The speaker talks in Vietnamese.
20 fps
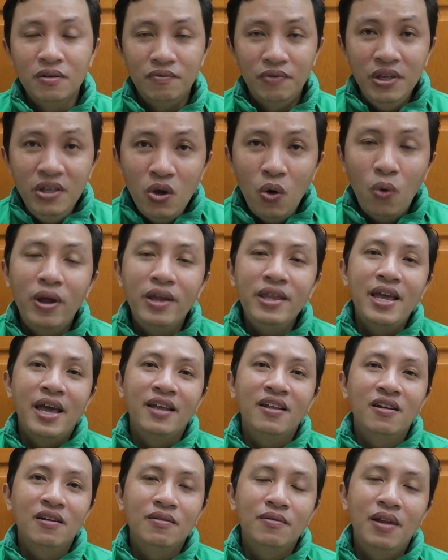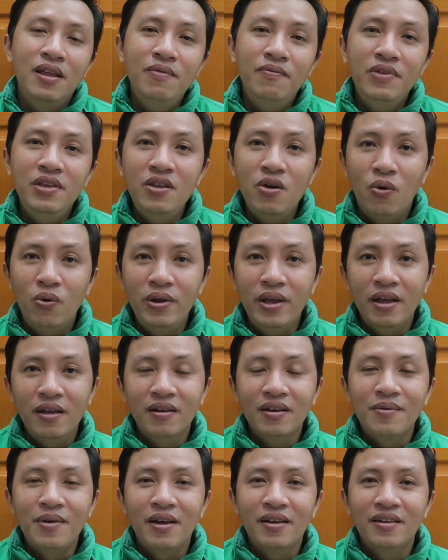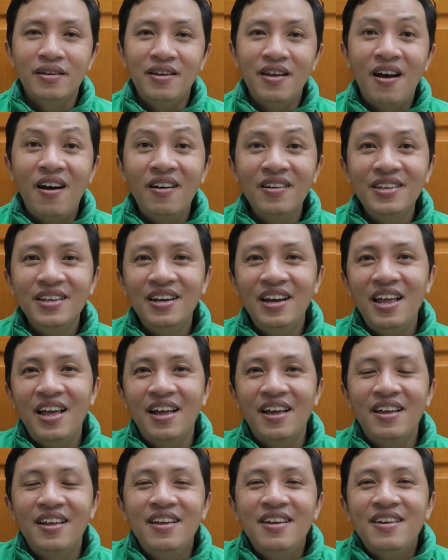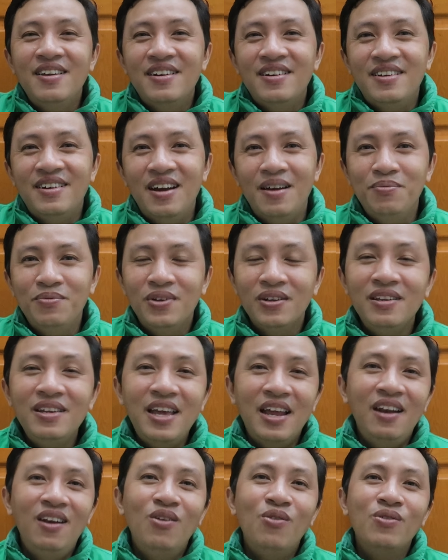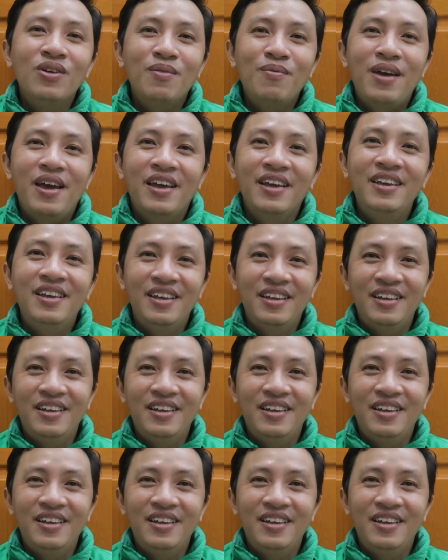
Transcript: Ví là vậy thôi, lấy ví dụ vậy thôi các bạn. Thì đó chính là Grab kinh doanh luôn các bạn.